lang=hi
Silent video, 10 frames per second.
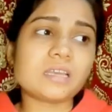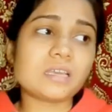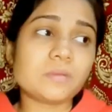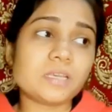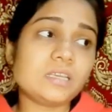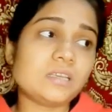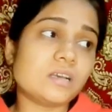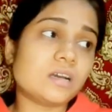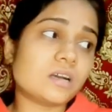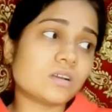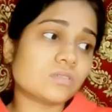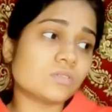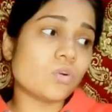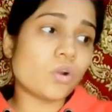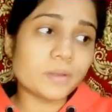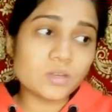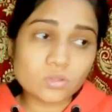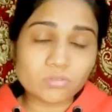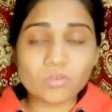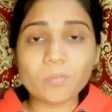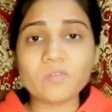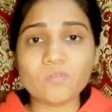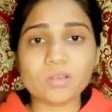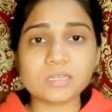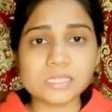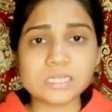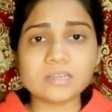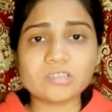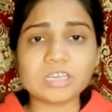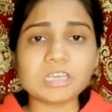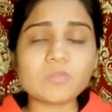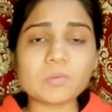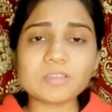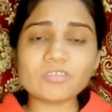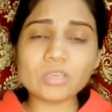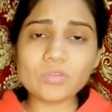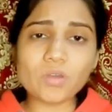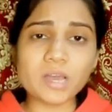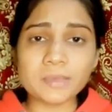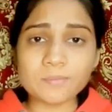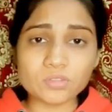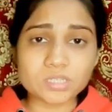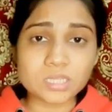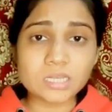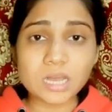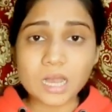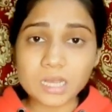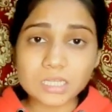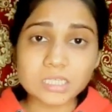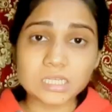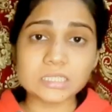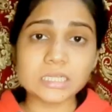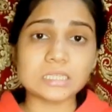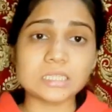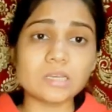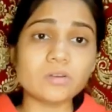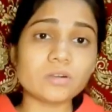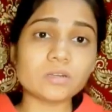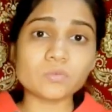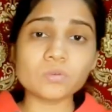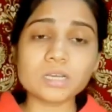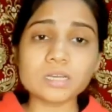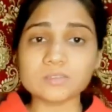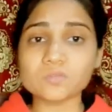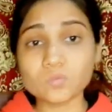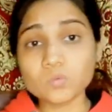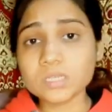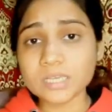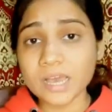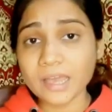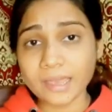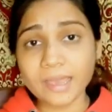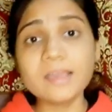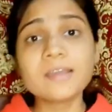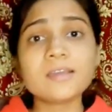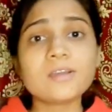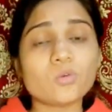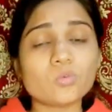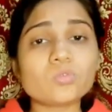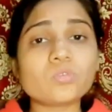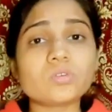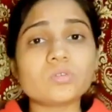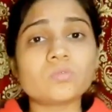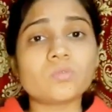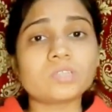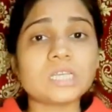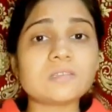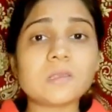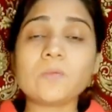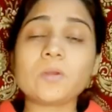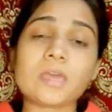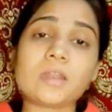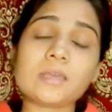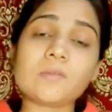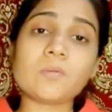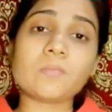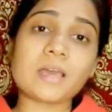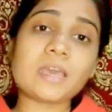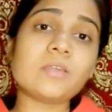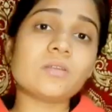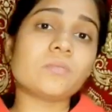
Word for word: है कि भाई गवर्नमेंट को इसके ऊपर फोकस करना चाहिए कि वो बच्चे क्यों गायब हो जाते हैं कहाँ चले जाते हैं और उनका कसूर क्या है उन जैसे वो कह रहे हैं कि वो माएँ